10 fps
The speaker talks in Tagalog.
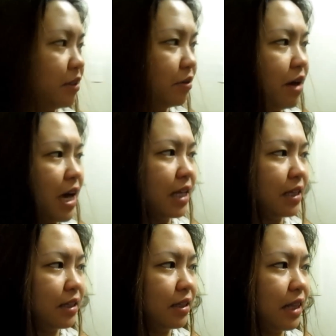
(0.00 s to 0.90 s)
what?
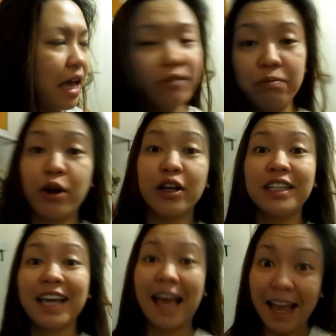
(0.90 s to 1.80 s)
Live
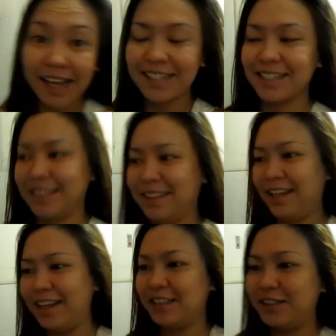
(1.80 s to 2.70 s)
broadcast
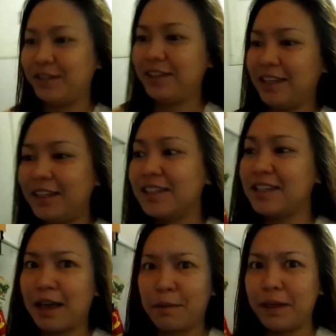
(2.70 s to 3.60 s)
nila Judy.
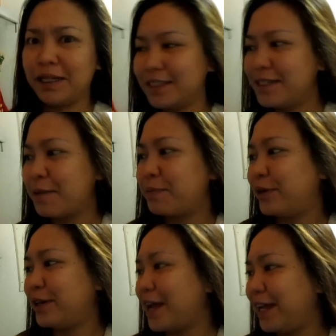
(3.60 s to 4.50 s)
Kasi nga pala,
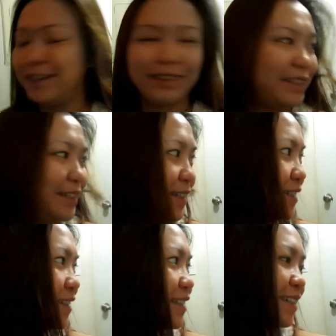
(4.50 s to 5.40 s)
December 19.
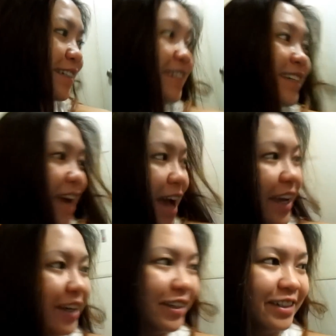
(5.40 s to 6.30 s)

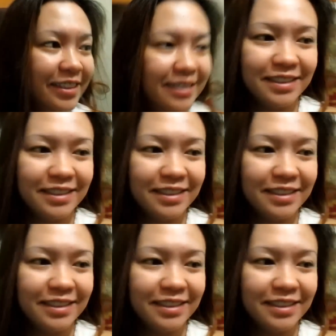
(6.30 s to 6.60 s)
Ayun.